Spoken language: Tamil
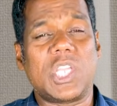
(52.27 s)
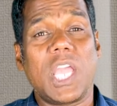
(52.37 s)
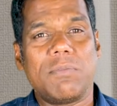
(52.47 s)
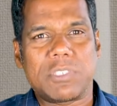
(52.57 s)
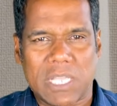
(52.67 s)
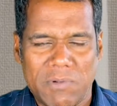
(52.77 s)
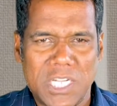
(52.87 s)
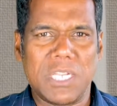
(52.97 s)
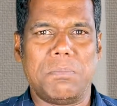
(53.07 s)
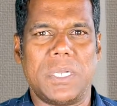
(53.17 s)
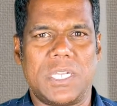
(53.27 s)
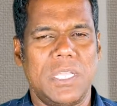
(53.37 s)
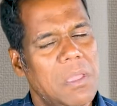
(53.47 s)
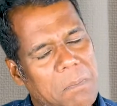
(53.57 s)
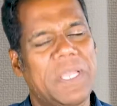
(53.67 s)
ஜேஎஃப் செவன்டீன்
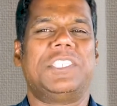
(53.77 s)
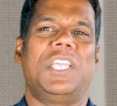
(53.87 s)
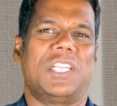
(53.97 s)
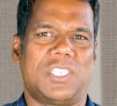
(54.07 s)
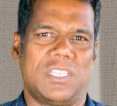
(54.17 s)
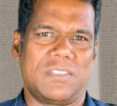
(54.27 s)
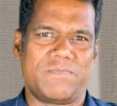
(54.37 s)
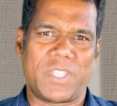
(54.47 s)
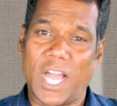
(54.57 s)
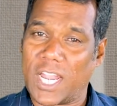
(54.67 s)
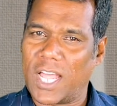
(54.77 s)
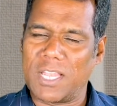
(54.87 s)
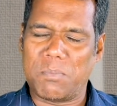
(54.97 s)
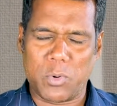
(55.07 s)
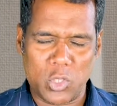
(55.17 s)
பற்றி பேசியாச்சு
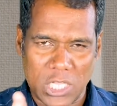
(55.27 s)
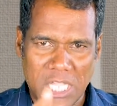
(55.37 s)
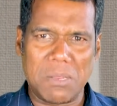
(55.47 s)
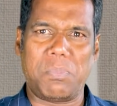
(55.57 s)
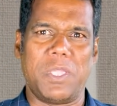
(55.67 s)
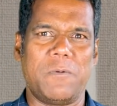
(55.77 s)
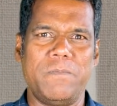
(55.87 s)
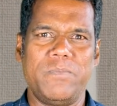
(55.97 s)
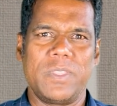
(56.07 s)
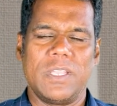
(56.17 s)
ஆனால் இப்போது திருப்பியும்